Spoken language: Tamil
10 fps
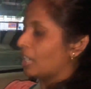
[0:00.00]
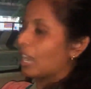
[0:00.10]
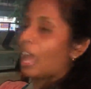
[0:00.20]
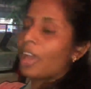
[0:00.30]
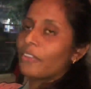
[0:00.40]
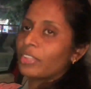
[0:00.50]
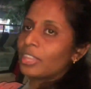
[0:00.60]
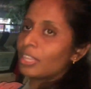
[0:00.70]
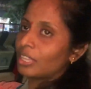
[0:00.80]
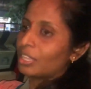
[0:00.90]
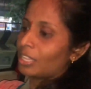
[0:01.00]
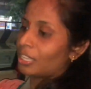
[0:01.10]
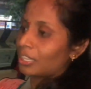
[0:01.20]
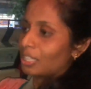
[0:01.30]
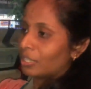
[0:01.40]
நான் வந்து இந்த
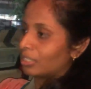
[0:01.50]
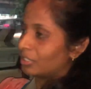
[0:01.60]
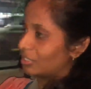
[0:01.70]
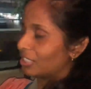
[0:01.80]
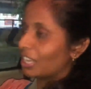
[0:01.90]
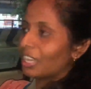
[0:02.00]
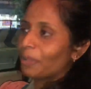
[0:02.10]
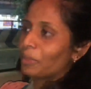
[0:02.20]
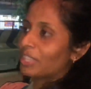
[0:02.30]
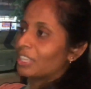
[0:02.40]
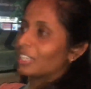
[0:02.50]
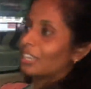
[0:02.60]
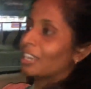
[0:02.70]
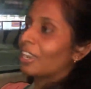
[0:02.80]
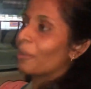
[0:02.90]
இந்த ஸ்டியரிங்
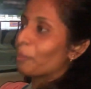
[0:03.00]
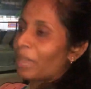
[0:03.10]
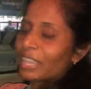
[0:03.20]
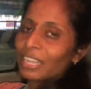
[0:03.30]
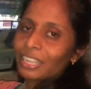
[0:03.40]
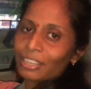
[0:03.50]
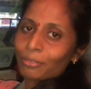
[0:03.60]
மாதிரிலாம் பயங்கர